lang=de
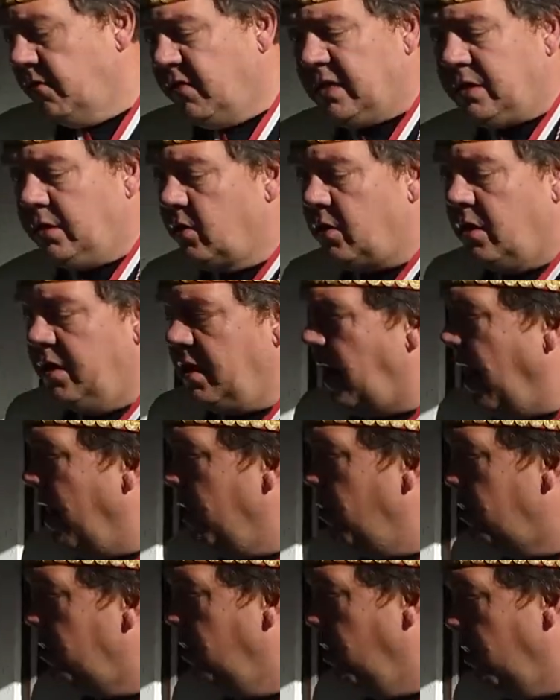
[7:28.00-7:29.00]
was natürlich
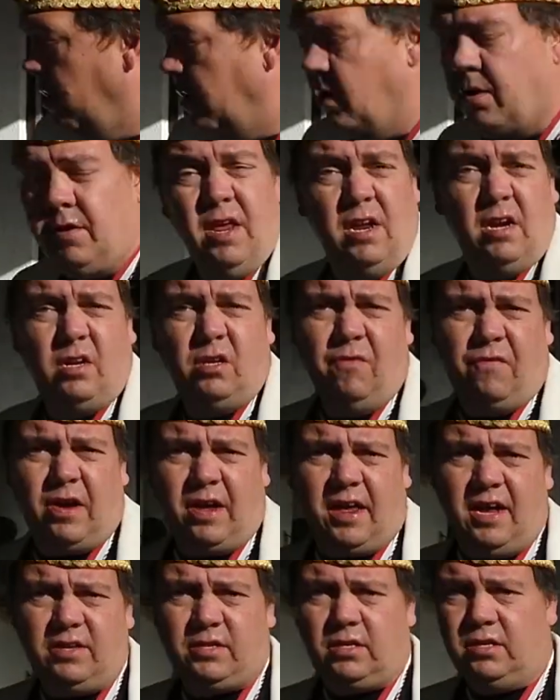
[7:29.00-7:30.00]
auch noch nicht zu
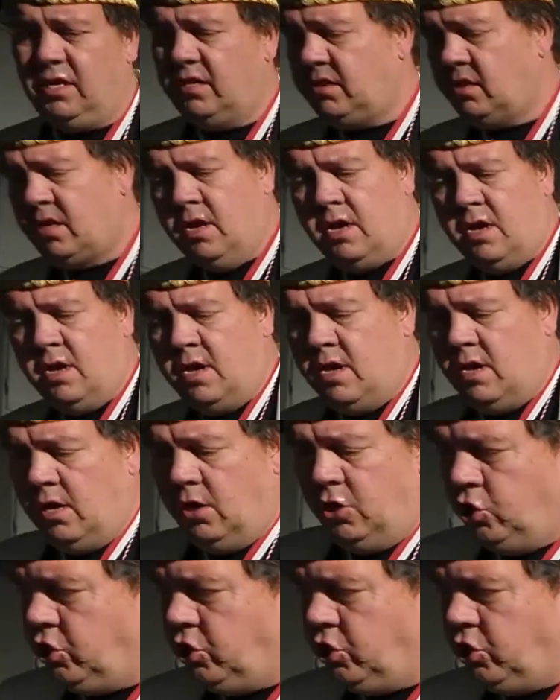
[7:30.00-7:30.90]
vergessen ist, ich